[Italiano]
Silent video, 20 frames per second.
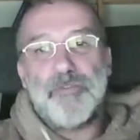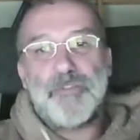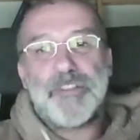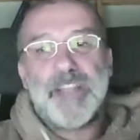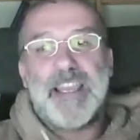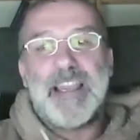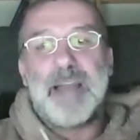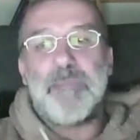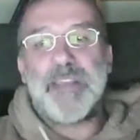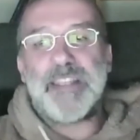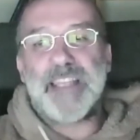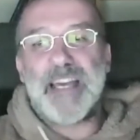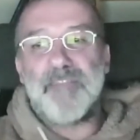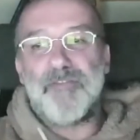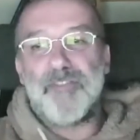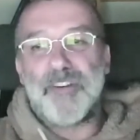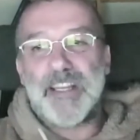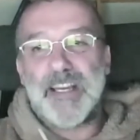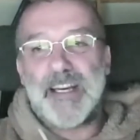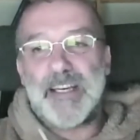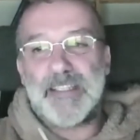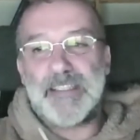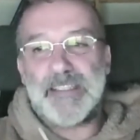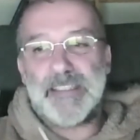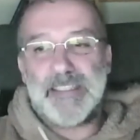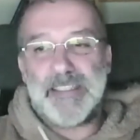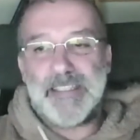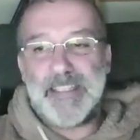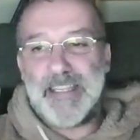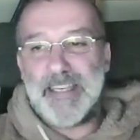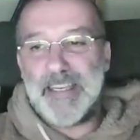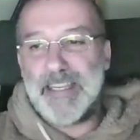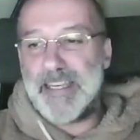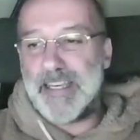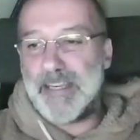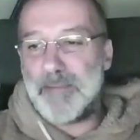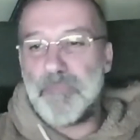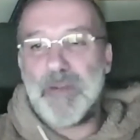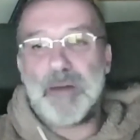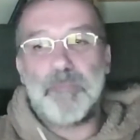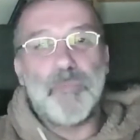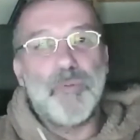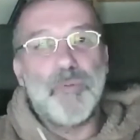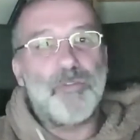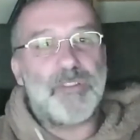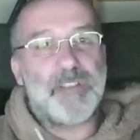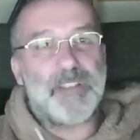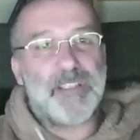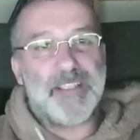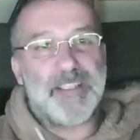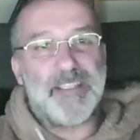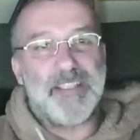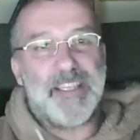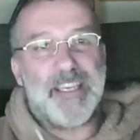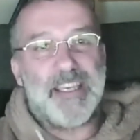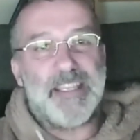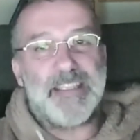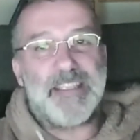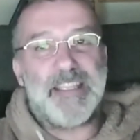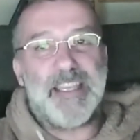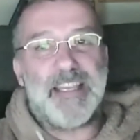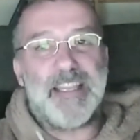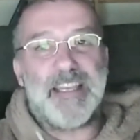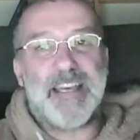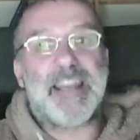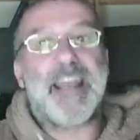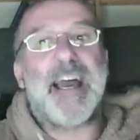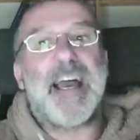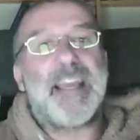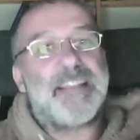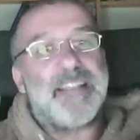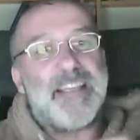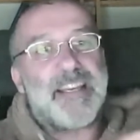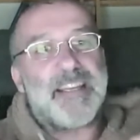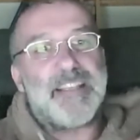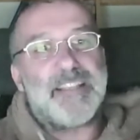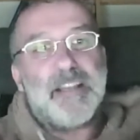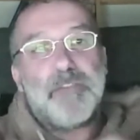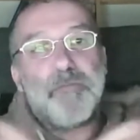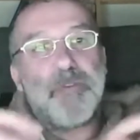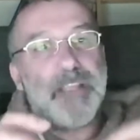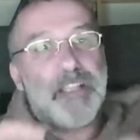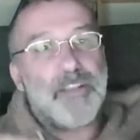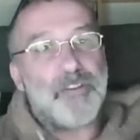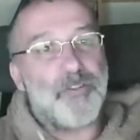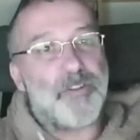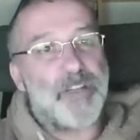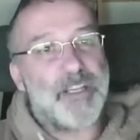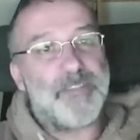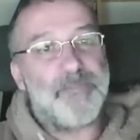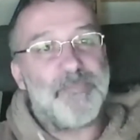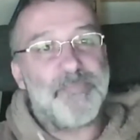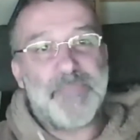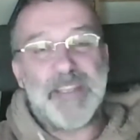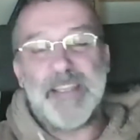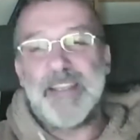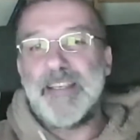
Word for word: usai la metafora del mammut e del rider, del guidatore.